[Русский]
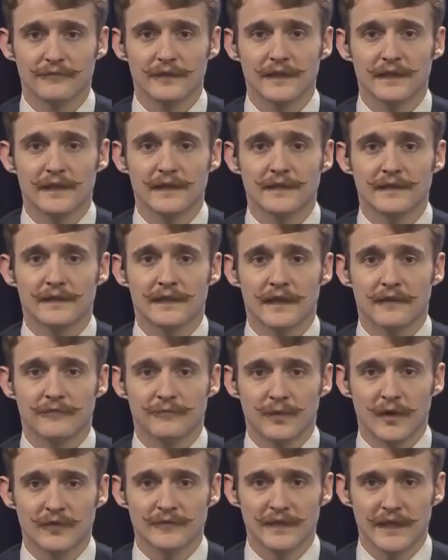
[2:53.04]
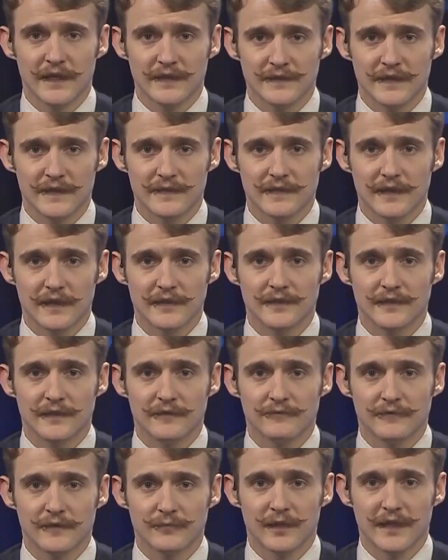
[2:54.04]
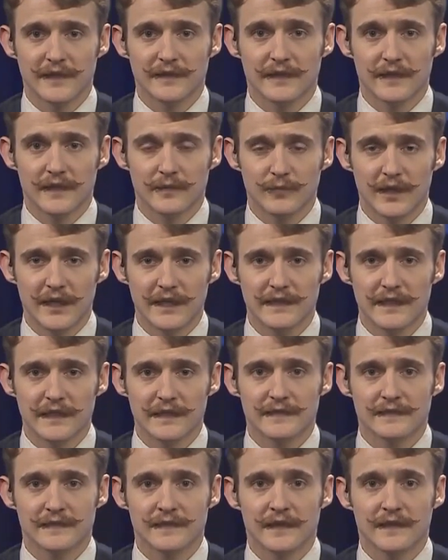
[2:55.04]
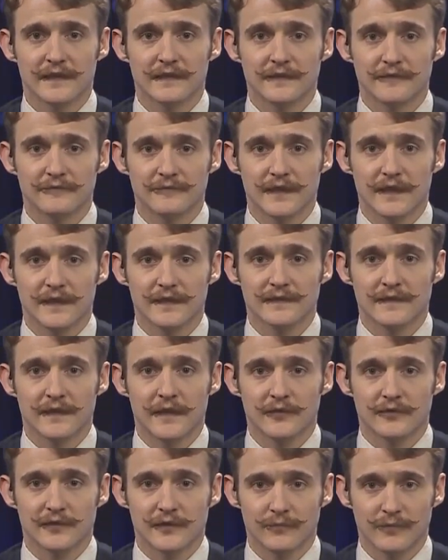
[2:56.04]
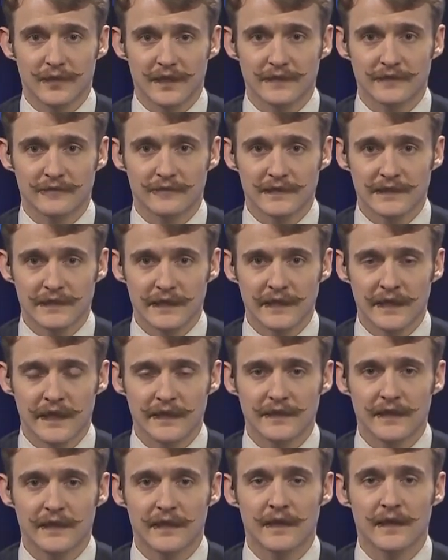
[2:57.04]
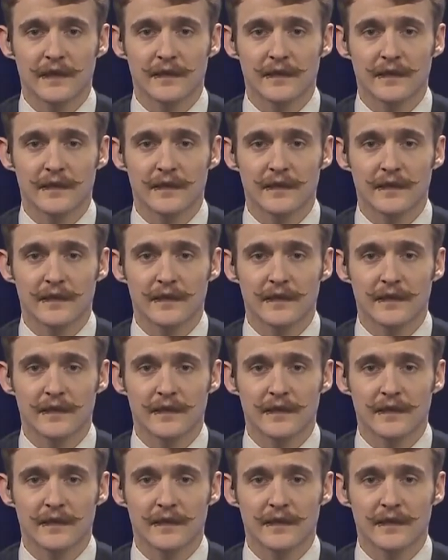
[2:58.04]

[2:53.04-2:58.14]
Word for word: выглядит как вполне однозначный выбор Германии стороны в нарастающем противостоянии